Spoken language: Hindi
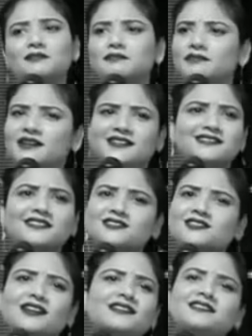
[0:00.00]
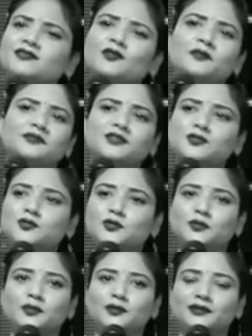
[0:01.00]
बड़ी सच्चाई से वो हमसे
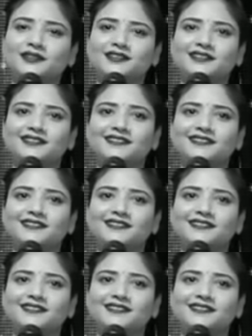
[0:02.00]
झूठ